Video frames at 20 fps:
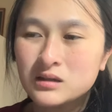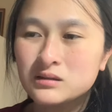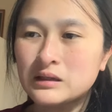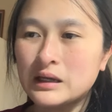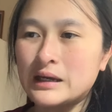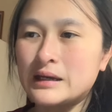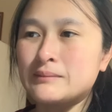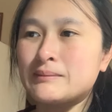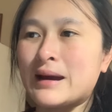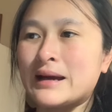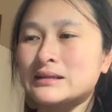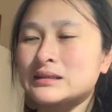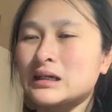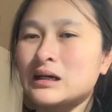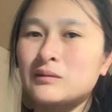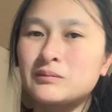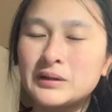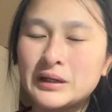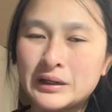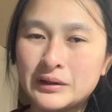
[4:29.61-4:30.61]
thì bạn sẽ
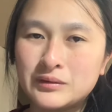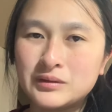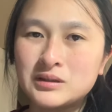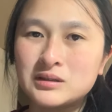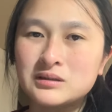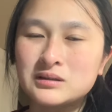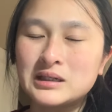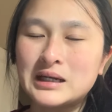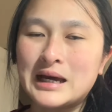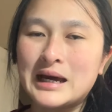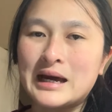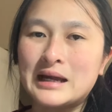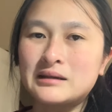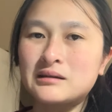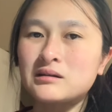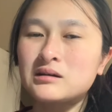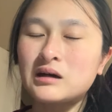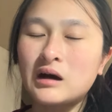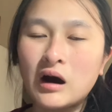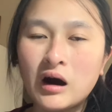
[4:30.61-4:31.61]
không hiểu được là
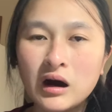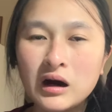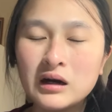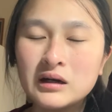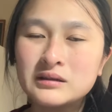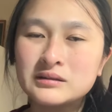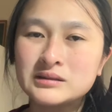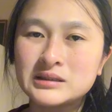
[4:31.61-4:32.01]
nó khó